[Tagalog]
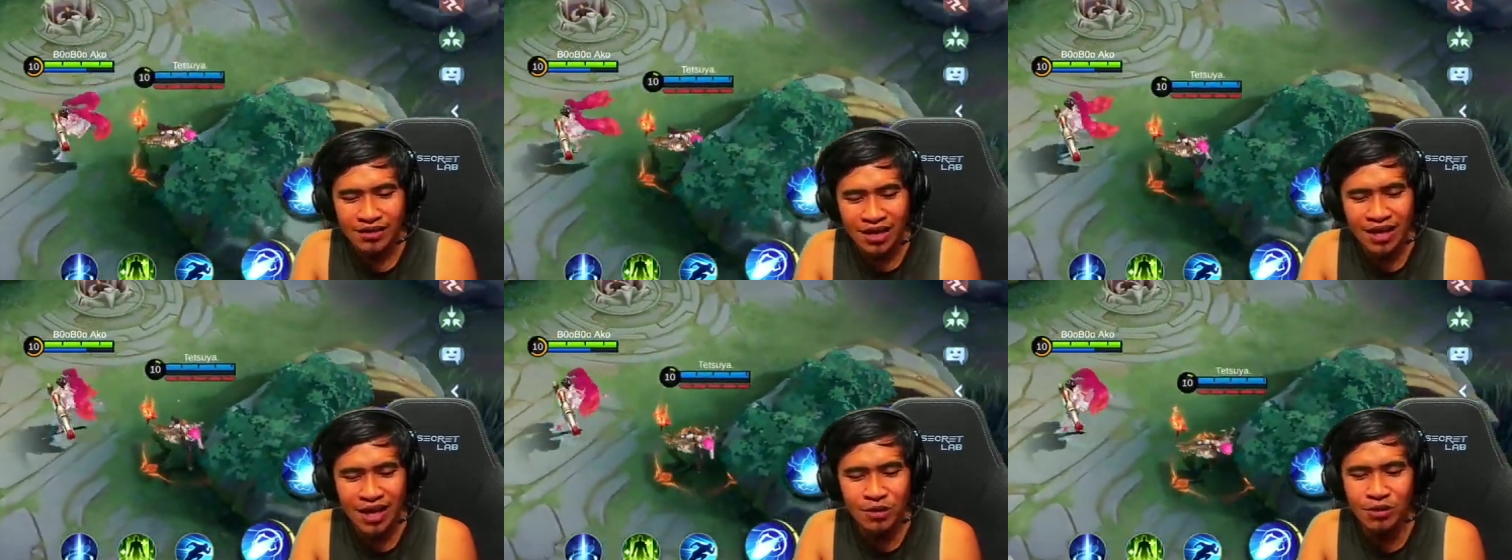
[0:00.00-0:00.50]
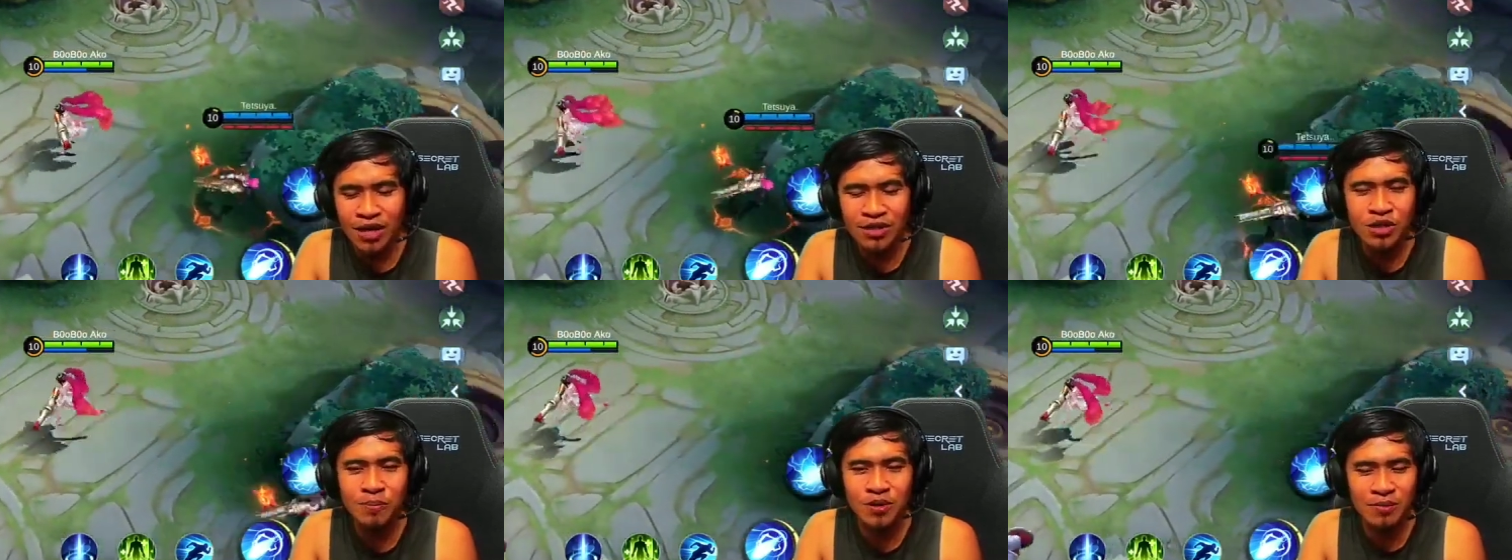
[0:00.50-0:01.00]
Isang laro
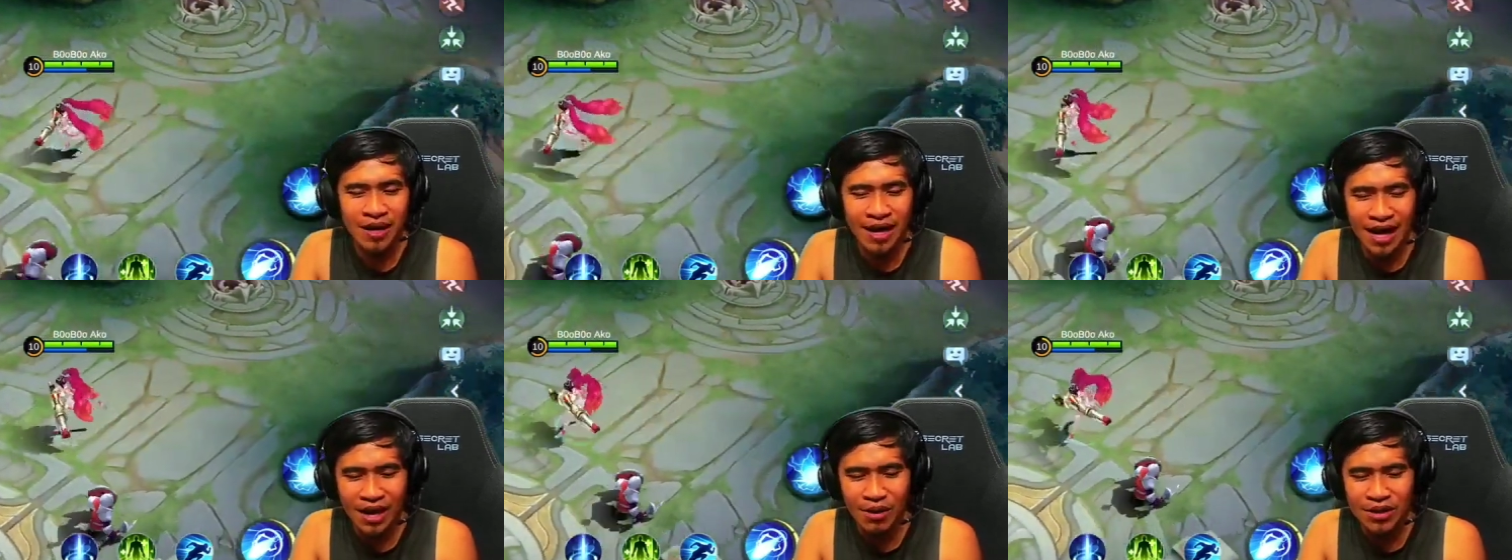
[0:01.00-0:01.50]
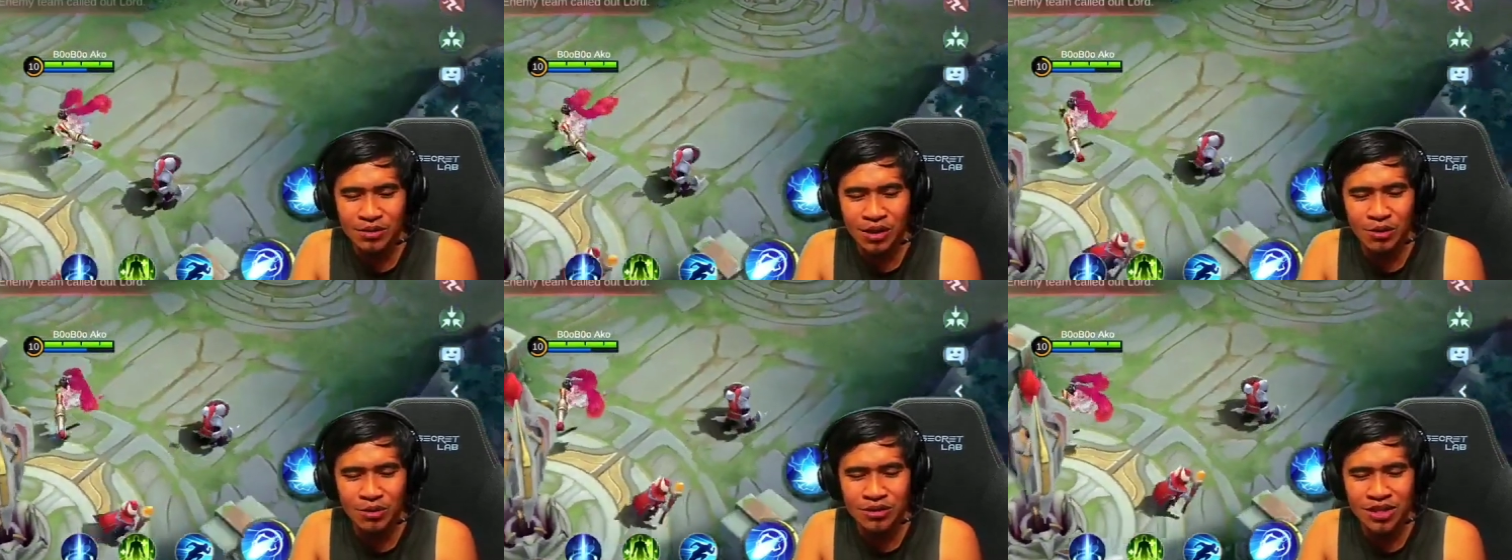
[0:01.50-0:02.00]
lang to pero magagawan
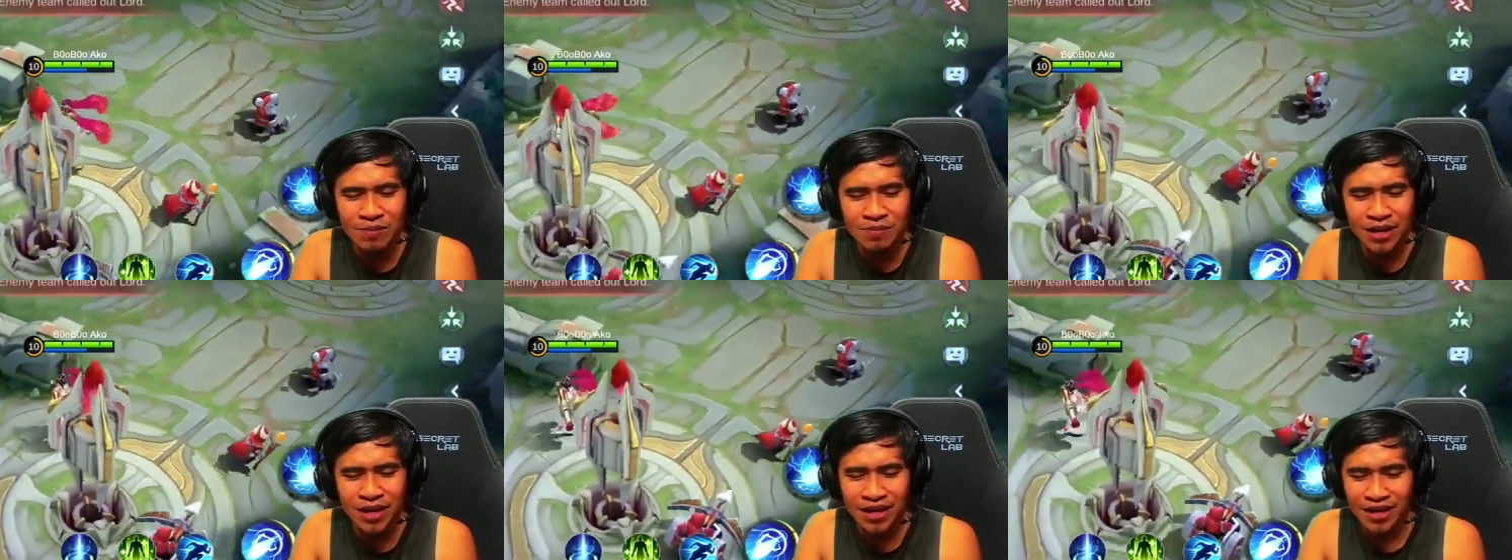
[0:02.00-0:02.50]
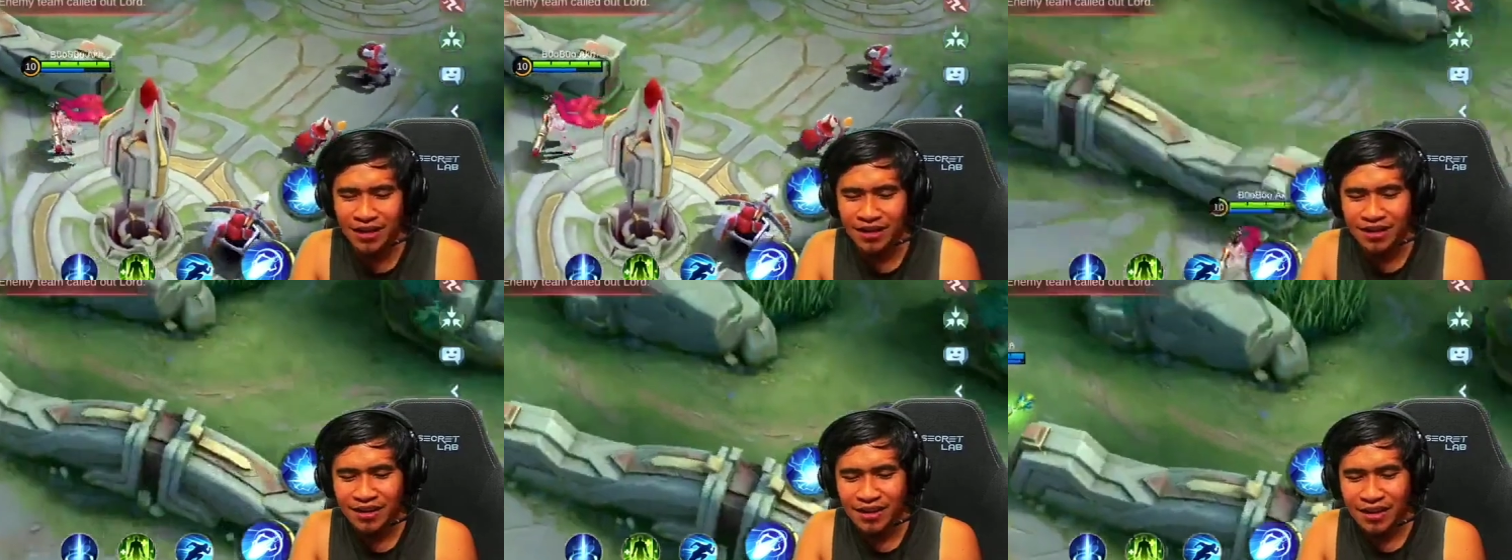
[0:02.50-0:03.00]
to ng content pre.
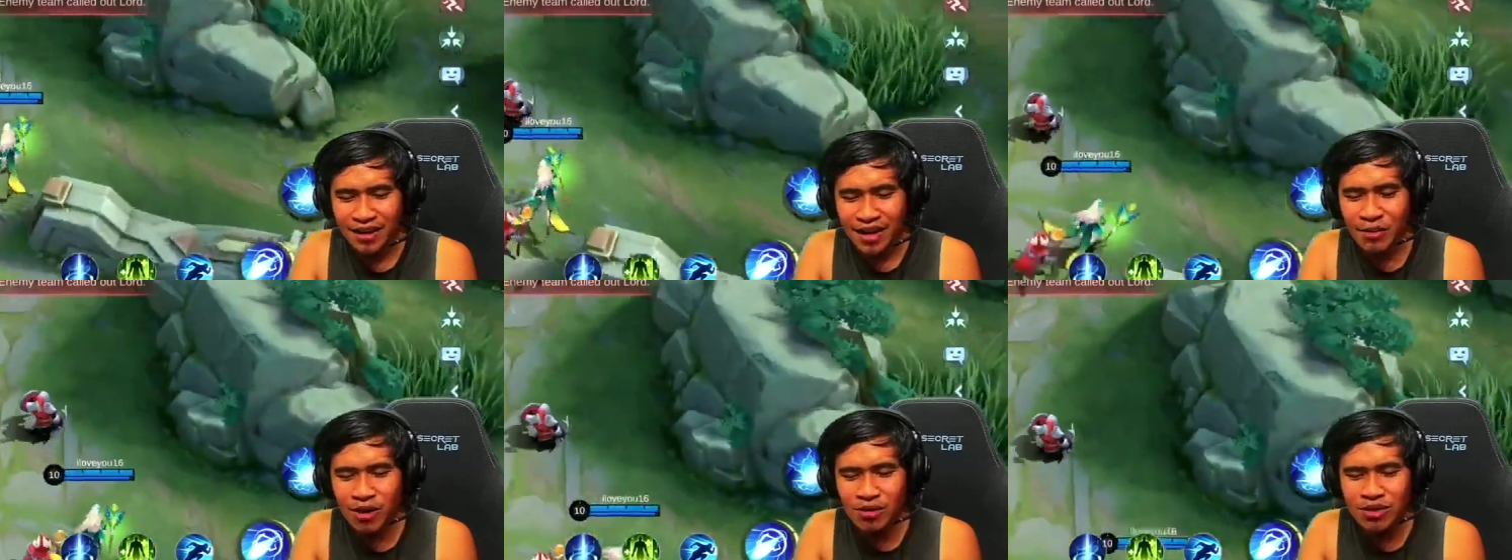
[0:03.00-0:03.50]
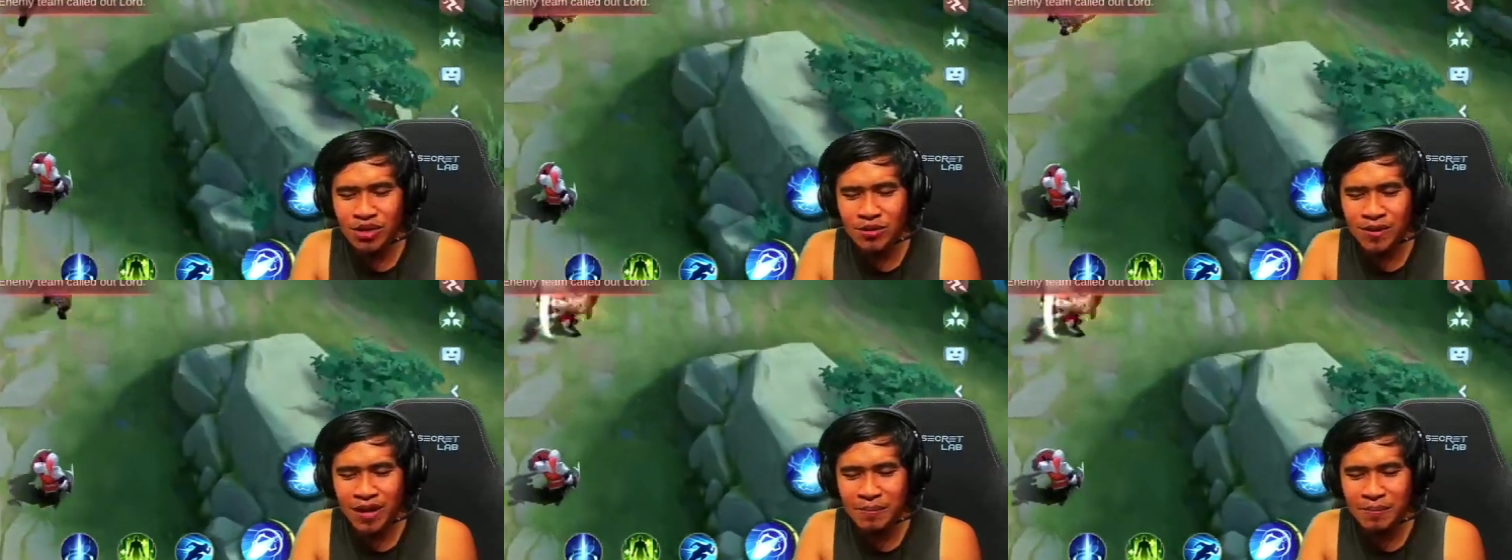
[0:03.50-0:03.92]
Kaya kung ako sa'yo